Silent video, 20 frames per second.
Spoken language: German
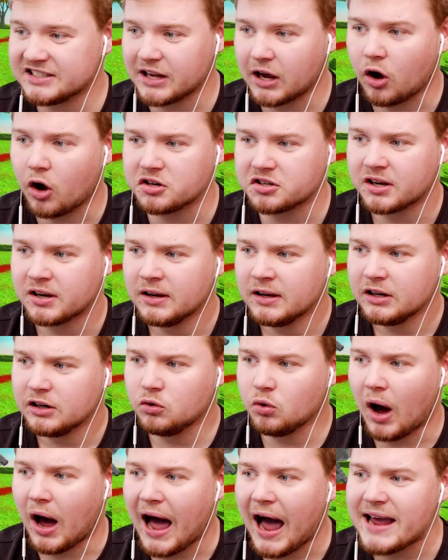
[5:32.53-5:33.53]
Ich sage euch,
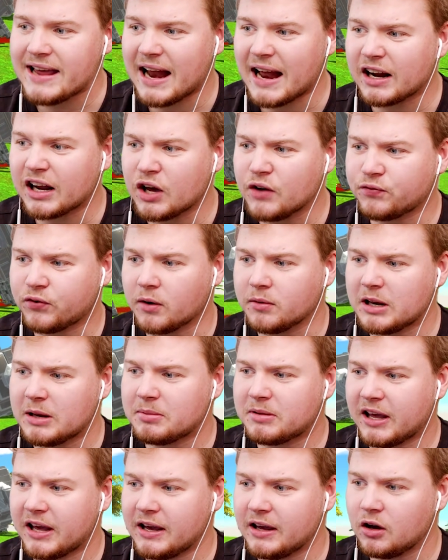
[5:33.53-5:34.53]
nur ein Angriff von
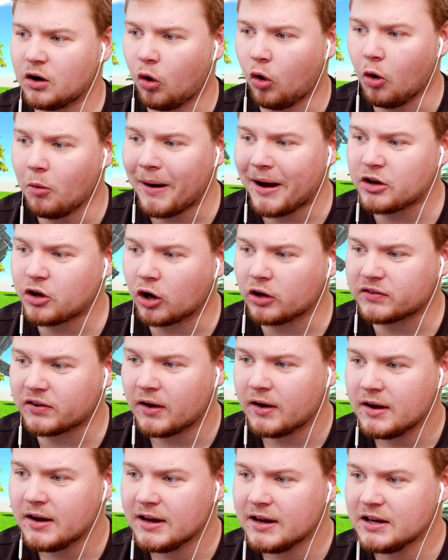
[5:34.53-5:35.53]
dem King. Oh mein Gott,
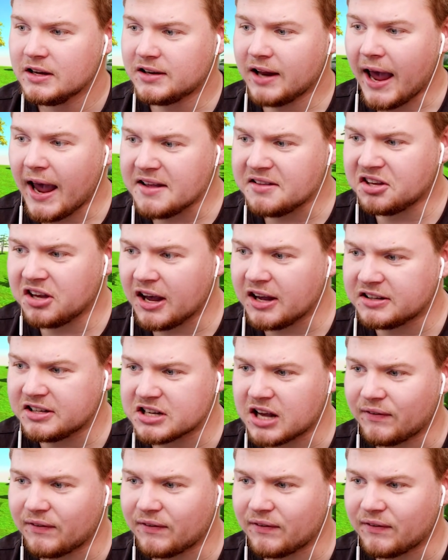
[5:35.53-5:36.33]
der AT-AT